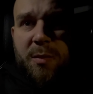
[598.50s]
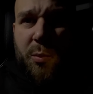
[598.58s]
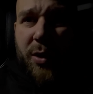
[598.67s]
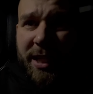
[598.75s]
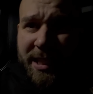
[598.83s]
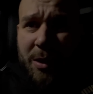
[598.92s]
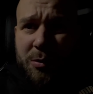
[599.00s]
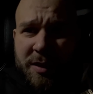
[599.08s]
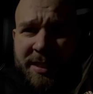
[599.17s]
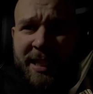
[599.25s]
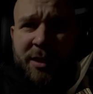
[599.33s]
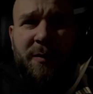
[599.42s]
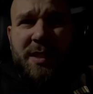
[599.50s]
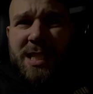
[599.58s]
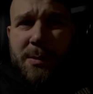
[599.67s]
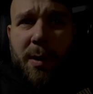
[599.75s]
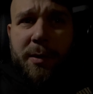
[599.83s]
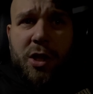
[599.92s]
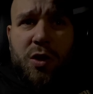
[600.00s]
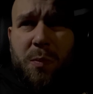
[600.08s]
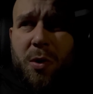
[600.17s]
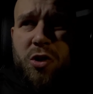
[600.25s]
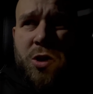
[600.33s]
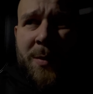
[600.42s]
bo jadę autostradą, więc nie ma też
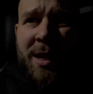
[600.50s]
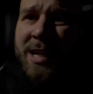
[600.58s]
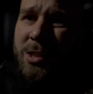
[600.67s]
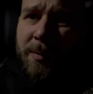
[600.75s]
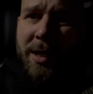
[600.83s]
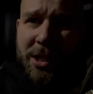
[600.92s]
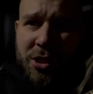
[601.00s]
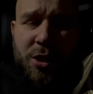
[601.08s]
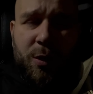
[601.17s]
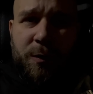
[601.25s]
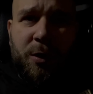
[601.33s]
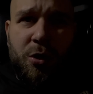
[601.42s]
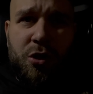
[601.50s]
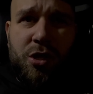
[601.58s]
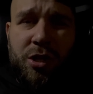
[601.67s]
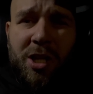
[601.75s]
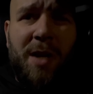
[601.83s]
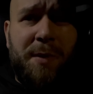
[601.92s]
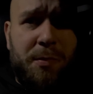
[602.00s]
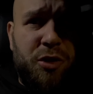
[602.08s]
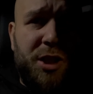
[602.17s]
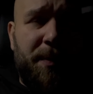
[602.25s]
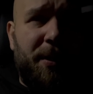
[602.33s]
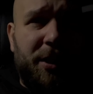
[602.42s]
po czym, ale jak są jakieś nierówności, to nawet przy
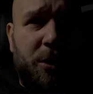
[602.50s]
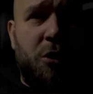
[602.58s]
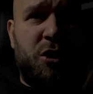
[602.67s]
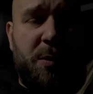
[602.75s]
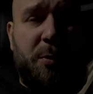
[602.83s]
tej prędkości